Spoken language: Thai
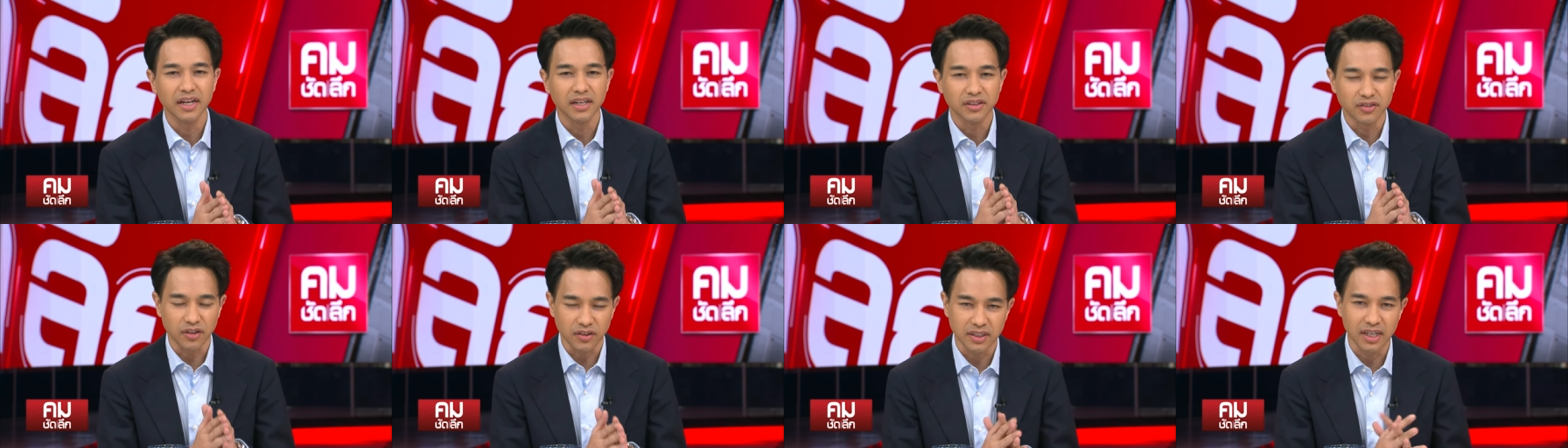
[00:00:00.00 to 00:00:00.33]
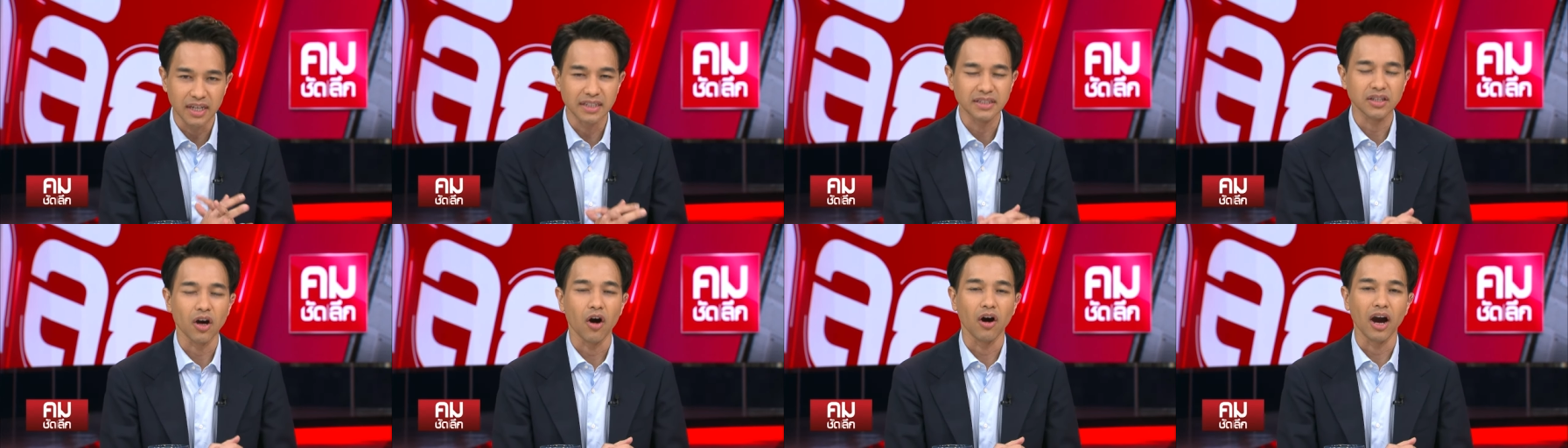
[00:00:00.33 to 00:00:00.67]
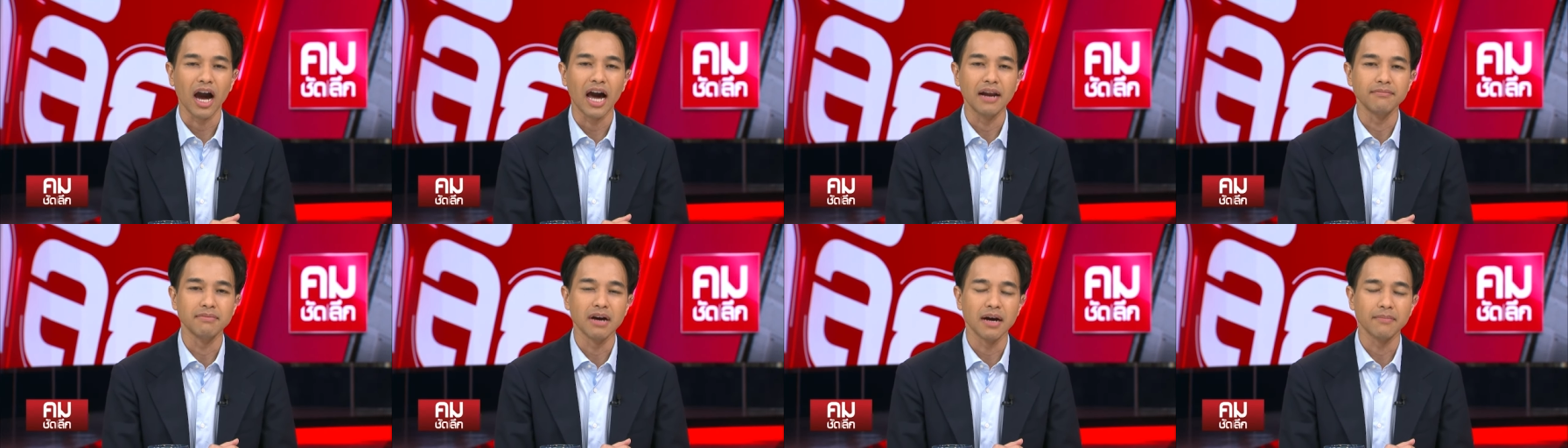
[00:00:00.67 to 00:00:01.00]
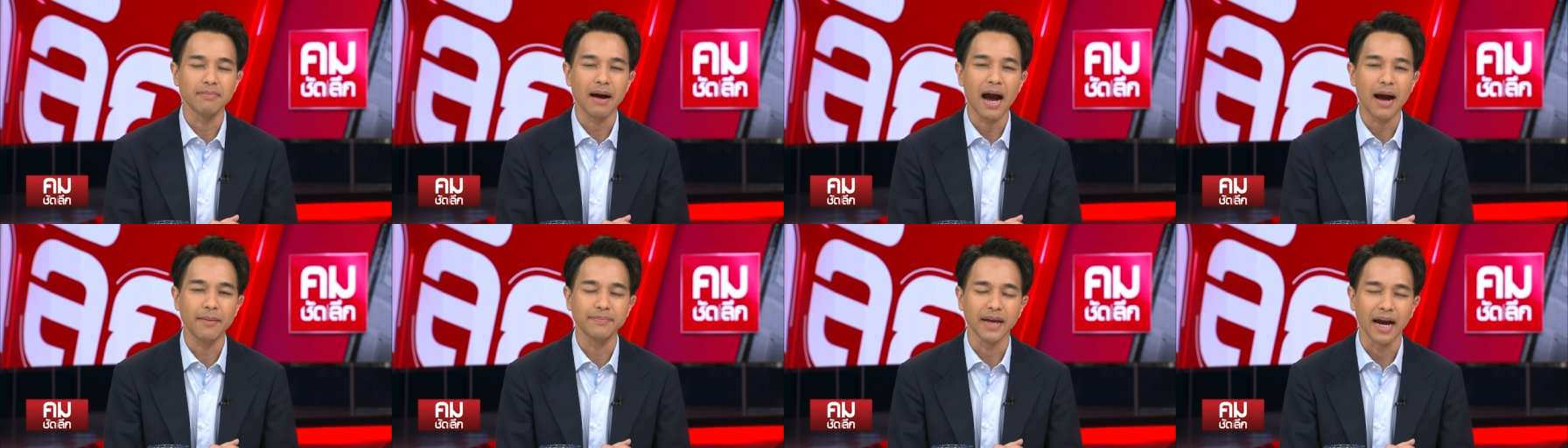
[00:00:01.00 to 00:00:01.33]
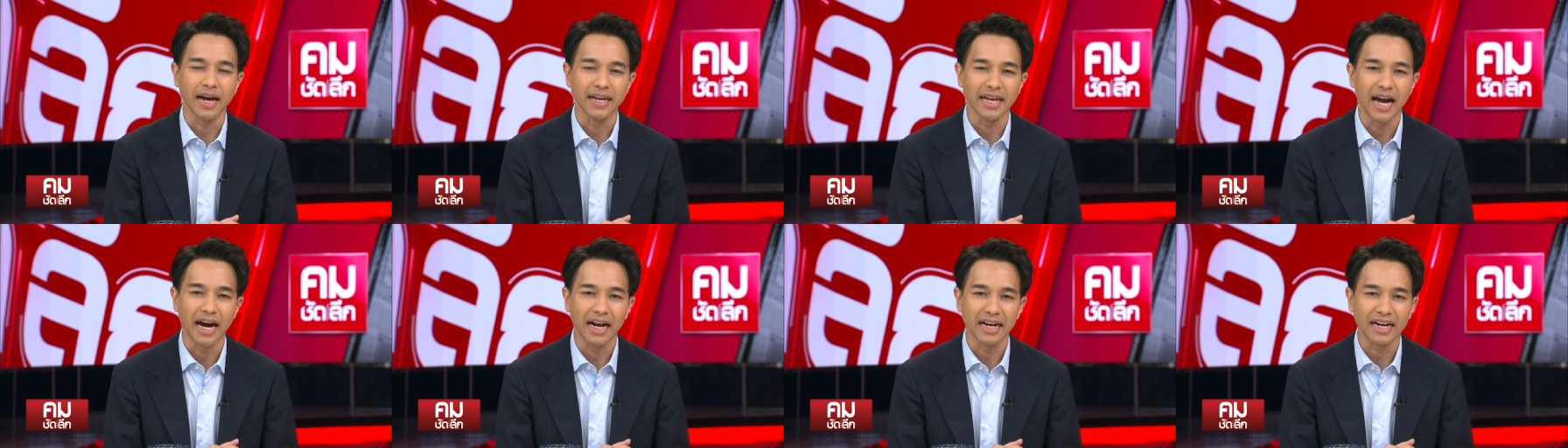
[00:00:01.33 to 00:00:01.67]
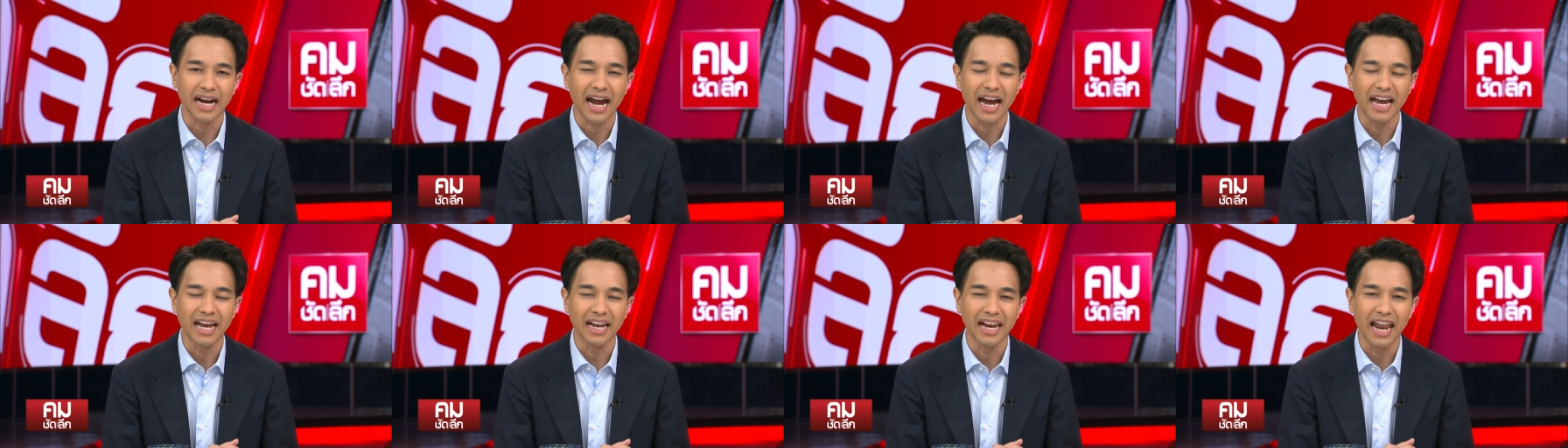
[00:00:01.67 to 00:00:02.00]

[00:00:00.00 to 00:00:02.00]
สะเทือนต่อการเมืองภาพใหญ่อย่างไร